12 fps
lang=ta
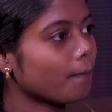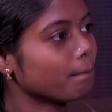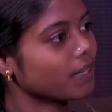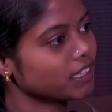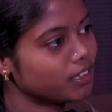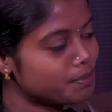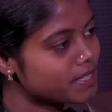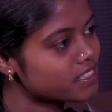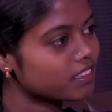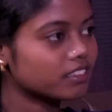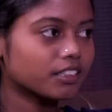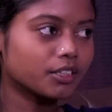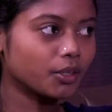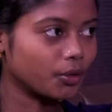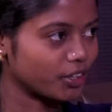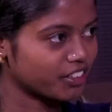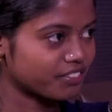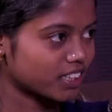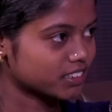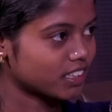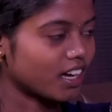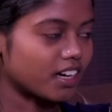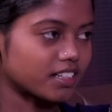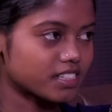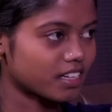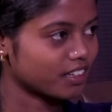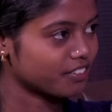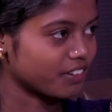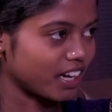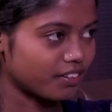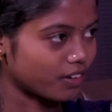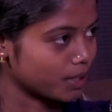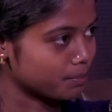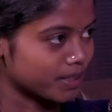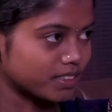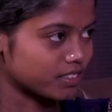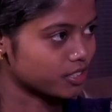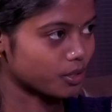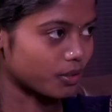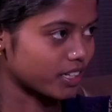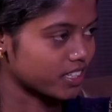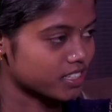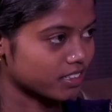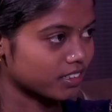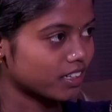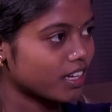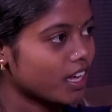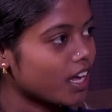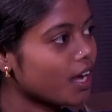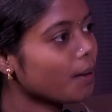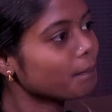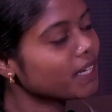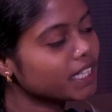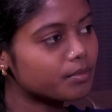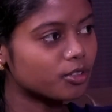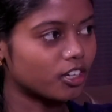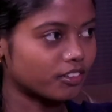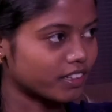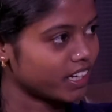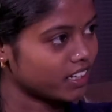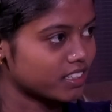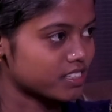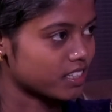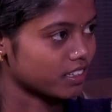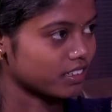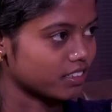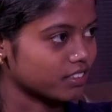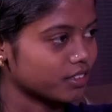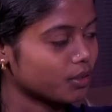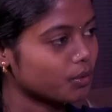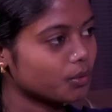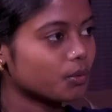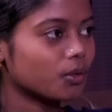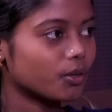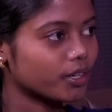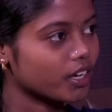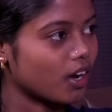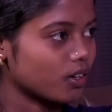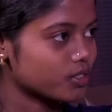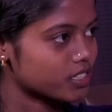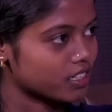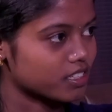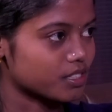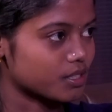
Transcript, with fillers: பத்து பர்சன்ட்டுக்கு குறைவாக தான் அரசாங்க வேலை வாய்ப்பு இருக்குன்னு சொல்கிறீங்க சார் மீதமுள்ளவங்க என்ன செய்கிறது உங்களுடைய ஆலோசனையை